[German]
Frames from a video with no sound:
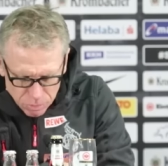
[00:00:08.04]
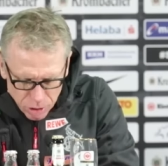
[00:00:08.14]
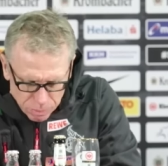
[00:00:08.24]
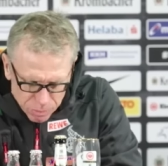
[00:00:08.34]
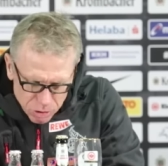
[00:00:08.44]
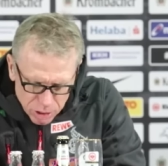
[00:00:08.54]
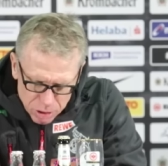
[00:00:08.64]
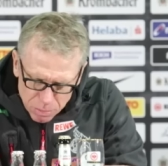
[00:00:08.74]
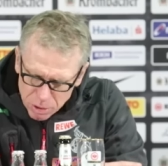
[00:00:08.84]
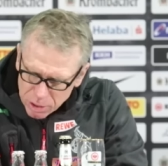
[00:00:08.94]
Ja,
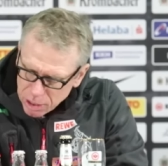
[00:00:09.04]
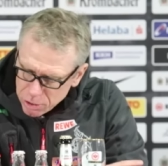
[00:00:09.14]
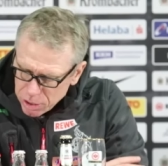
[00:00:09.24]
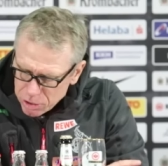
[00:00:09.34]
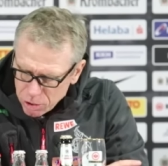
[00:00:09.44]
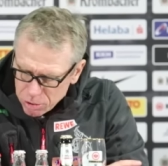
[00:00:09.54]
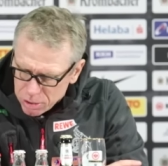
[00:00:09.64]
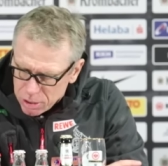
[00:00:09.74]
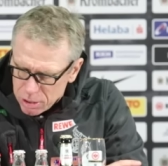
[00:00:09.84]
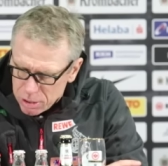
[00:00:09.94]
zuerst einmal
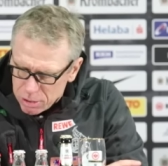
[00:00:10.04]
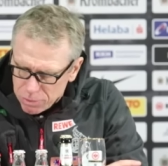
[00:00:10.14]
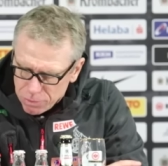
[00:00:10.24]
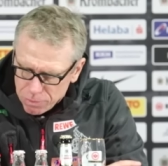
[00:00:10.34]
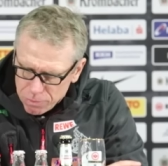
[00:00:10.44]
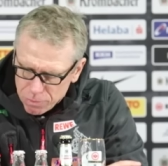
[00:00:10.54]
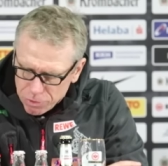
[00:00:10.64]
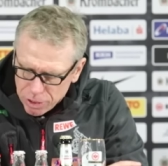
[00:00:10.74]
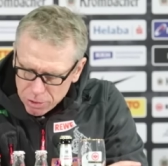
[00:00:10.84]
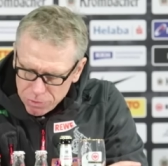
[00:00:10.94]
Gratulation, ähm,
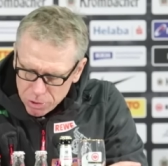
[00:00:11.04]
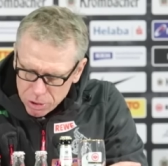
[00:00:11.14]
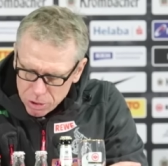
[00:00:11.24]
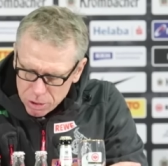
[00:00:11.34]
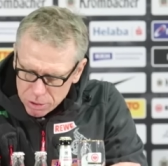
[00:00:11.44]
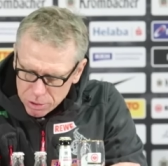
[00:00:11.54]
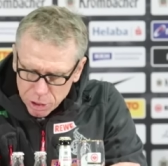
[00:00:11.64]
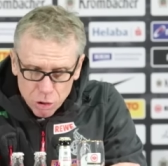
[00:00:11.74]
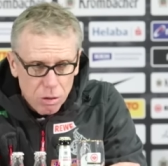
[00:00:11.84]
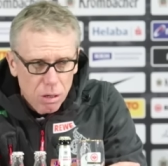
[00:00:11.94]
Frankfurt,
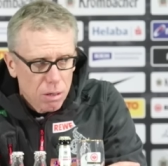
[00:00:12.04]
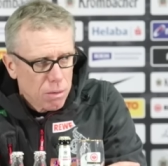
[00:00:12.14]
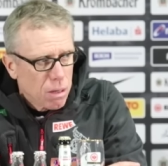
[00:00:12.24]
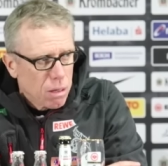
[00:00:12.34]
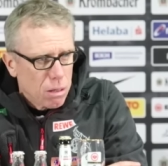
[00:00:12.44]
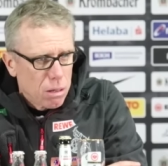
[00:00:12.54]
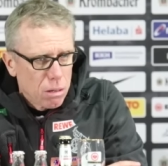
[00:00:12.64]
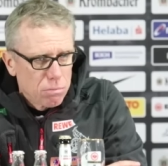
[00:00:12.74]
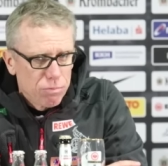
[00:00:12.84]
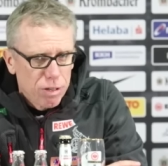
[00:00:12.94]
Nico.
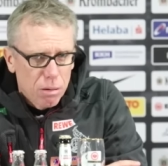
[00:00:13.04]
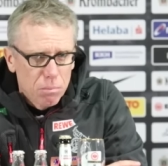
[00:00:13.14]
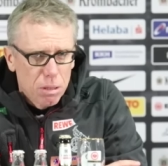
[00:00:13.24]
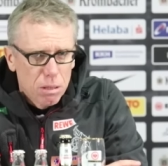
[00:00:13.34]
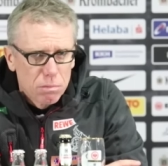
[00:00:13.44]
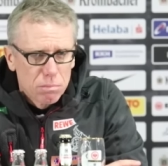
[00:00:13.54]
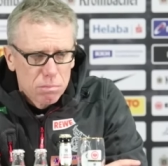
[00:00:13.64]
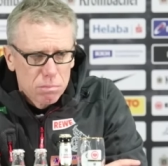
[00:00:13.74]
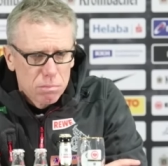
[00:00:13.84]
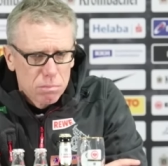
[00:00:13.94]
Ähm, wir haben äh,
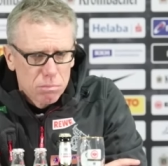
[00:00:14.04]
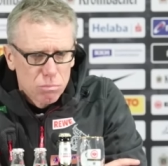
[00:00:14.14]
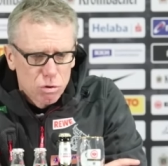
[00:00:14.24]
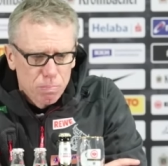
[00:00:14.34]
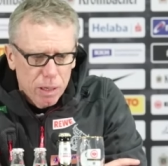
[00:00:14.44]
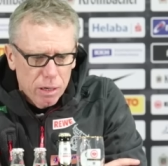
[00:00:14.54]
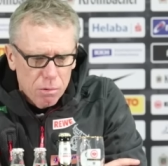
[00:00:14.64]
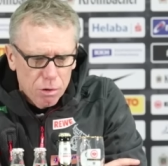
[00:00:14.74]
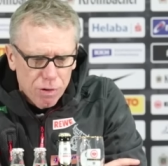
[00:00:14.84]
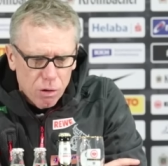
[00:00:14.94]
ein Spiel,
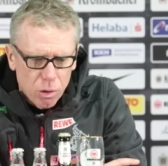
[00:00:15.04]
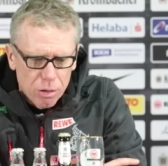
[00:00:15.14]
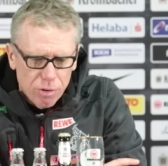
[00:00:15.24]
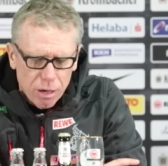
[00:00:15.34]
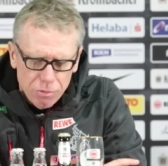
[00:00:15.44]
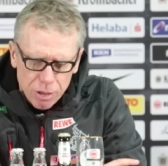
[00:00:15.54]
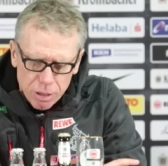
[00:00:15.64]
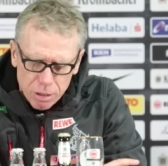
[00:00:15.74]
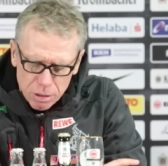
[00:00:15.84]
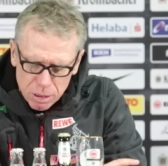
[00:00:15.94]
glaube ich, verloren, weil
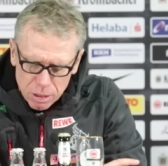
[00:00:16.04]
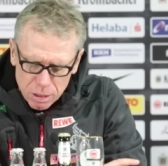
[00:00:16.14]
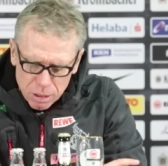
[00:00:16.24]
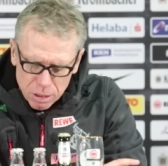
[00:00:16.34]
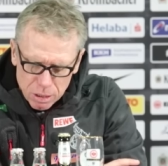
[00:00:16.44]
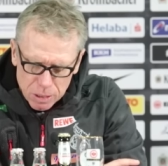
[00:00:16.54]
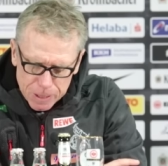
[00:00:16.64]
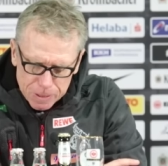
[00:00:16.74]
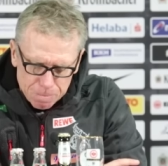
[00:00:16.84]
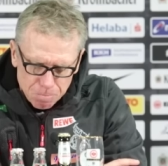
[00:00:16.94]
wir
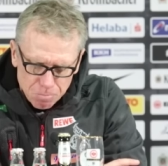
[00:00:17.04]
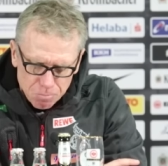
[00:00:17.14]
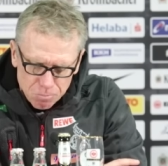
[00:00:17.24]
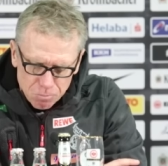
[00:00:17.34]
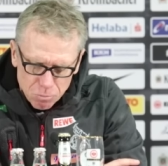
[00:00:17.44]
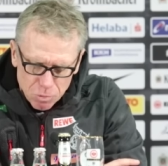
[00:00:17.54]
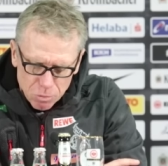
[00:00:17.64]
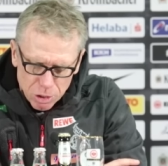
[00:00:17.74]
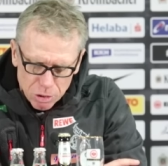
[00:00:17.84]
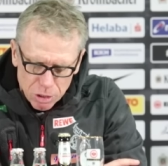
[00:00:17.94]
ähm,
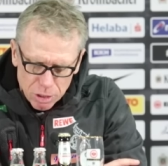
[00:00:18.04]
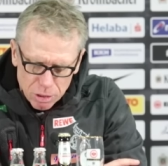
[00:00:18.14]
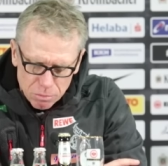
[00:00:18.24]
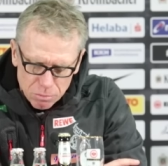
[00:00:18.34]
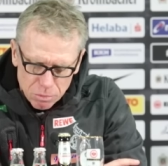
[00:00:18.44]
in die